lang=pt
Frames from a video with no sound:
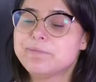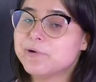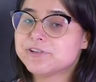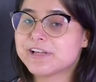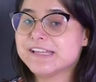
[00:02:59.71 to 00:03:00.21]
Em
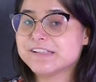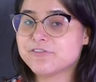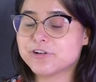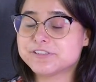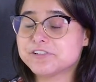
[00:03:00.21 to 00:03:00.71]
português ele
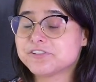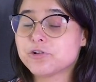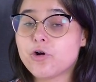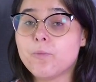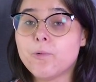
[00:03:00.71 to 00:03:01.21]
ficou
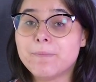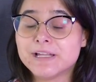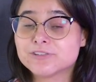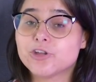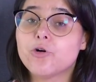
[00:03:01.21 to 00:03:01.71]
traduzido como
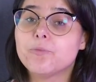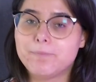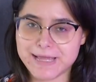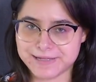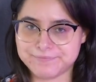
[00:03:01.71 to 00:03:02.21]
mandou
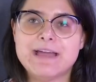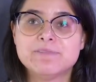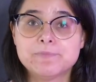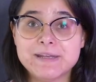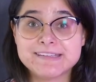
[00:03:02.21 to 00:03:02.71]
bem. É
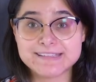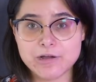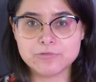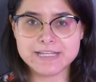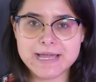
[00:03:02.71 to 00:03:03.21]
uma
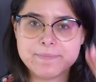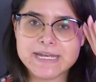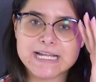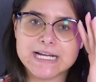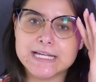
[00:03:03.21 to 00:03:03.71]
expressão, né,
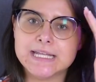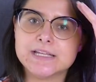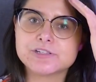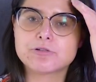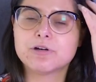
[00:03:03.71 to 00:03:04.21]

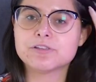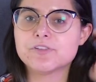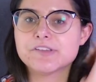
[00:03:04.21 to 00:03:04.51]
americana de quando